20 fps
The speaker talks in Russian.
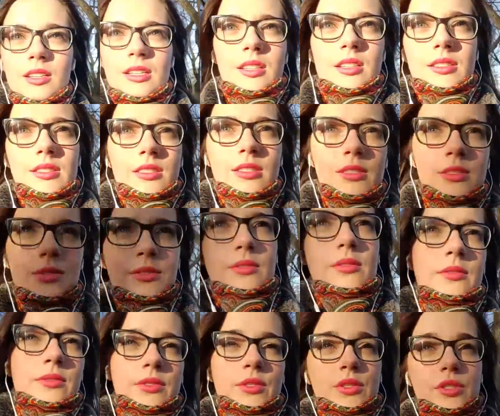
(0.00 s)
и сделаю
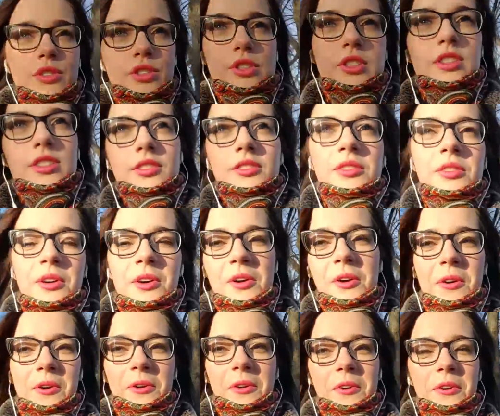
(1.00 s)
вложек.
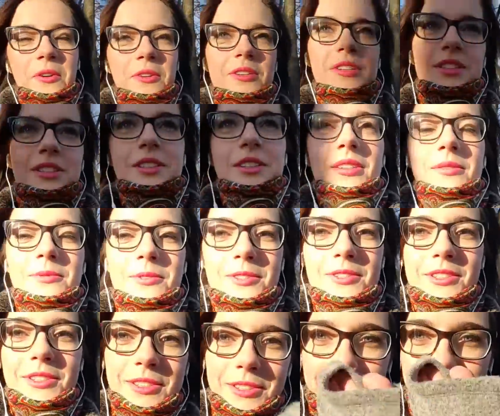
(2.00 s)
Хо-хо, если
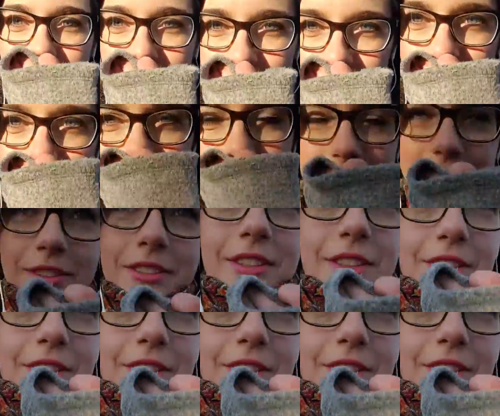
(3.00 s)
кому-то это интересно,